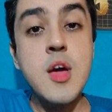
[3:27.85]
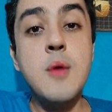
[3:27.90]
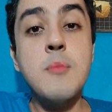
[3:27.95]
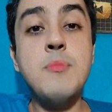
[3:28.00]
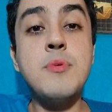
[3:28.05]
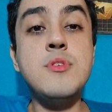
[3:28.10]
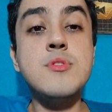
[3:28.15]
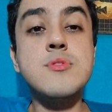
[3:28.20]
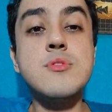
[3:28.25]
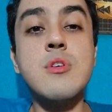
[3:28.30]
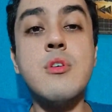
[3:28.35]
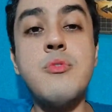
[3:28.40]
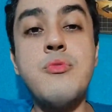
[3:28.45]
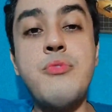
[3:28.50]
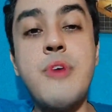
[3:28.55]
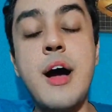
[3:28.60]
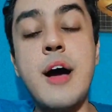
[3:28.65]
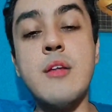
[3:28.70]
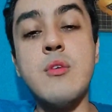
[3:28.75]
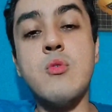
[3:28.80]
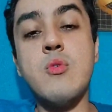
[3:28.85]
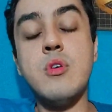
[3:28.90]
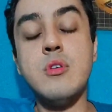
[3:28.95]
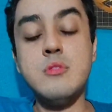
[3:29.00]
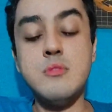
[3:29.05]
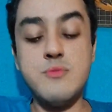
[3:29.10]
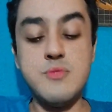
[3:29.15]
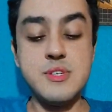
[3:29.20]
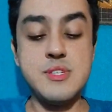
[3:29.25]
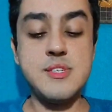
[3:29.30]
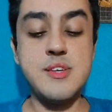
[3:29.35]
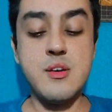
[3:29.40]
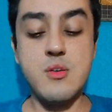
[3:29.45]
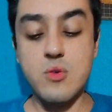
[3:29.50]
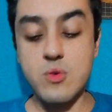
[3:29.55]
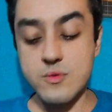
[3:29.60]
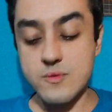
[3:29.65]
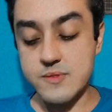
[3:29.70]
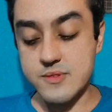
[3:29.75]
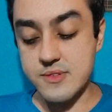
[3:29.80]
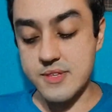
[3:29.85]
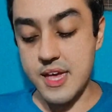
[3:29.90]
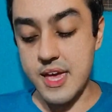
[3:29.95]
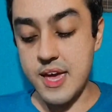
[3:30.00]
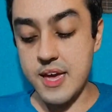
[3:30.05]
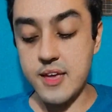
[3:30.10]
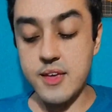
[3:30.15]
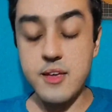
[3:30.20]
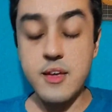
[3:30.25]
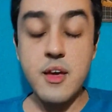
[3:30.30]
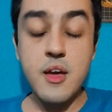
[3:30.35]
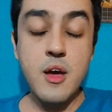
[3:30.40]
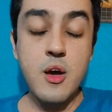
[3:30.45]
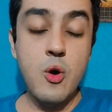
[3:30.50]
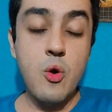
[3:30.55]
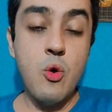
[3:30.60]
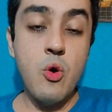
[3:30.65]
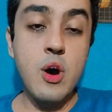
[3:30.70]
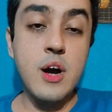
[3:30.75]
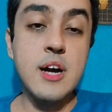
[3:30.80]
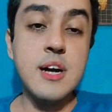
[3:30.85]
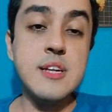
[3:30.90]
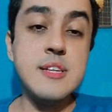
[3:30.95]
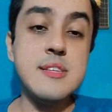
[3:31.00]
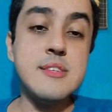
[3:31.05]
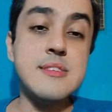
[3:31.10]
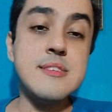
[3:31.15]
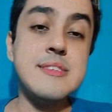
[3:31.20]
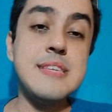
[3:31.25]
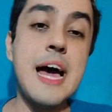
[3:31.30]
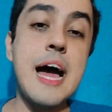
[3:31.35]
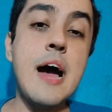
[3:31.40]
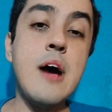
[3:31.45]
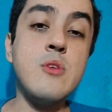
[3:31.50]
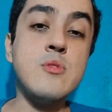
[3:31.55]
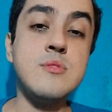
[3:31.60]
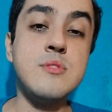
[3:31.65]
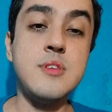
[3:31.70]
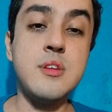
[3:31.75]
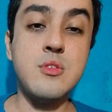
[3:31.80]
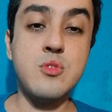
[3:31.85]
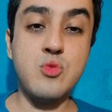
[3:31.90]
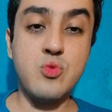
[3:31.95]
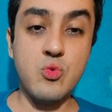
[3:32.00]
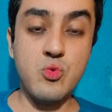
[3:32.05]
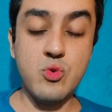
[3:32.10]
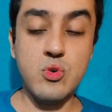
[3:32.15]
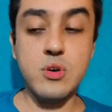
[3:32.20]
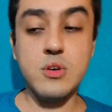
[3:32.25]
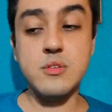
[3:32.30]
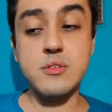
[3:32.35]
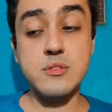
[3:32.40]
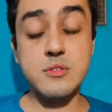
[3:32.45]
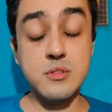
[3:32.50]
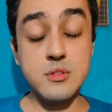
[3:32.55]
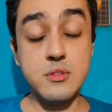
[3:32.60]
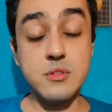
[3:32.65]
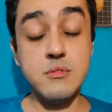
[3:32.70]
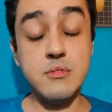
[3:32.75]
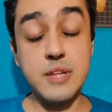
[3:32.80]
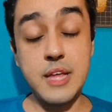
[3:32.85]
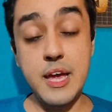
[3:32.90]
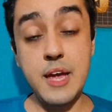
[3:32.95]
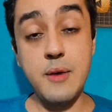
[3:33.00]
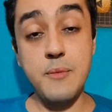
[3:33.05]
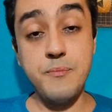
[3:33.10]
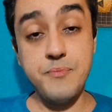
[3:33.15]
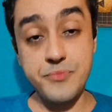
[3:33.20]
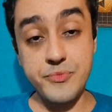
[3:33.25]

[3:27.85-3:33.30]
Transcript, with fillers: Por isso que eu falo, quando você consegue organizar o setor, né?